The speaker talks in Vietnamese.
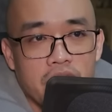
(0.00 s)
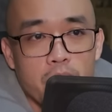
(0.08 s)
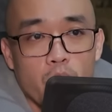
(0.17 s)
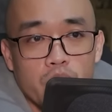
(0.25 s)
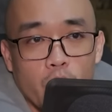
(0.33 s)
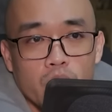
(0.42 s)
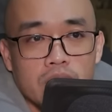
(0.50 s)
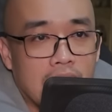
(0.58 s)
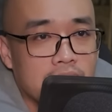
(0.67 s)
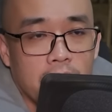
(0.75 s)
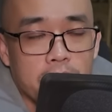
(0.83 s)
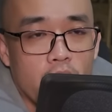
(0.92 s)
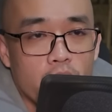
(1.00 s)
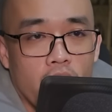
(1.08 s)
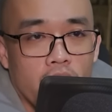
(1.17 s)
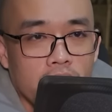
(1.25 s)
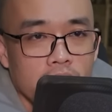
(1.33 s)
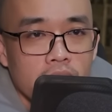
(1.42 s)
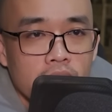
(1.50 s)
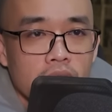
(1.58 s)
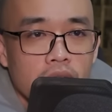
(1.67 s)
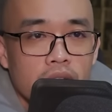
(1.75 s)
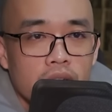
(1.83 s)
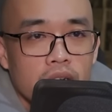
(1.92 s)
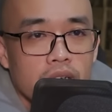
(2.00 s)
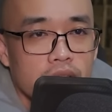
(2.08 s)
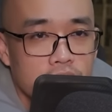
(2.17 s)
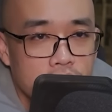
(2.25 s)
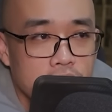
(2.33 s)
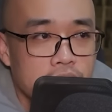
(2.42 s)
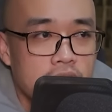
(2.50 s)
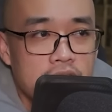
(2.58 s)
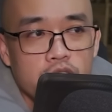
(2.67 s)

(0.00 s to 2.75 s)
Một lần cuối cùng, đây là lần cuối cùng.